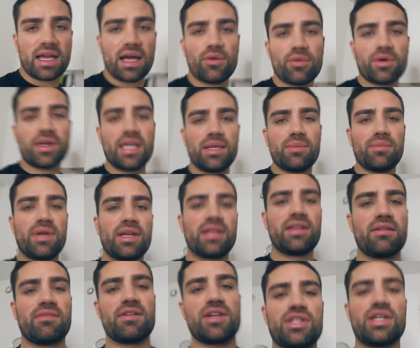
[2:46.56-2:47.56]
Kalorien bin ich
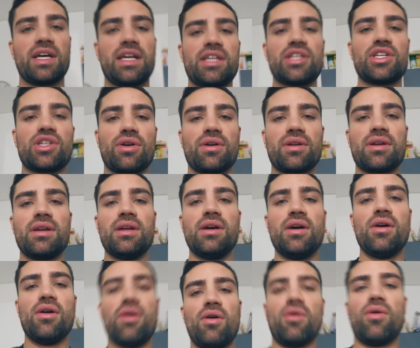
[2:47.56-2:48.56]
da wahrscheinlich schon.
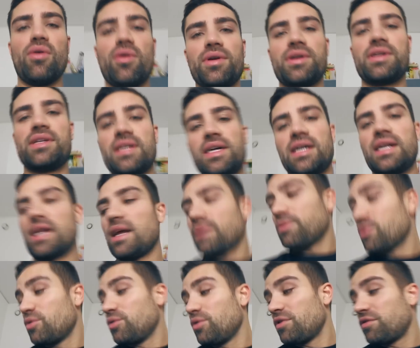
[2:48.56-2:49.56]
Und äh, da habe
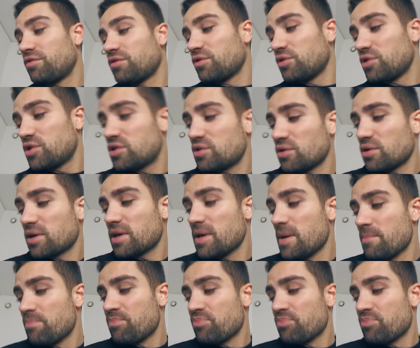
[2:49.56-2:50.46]
ich ein gutes Frühstück.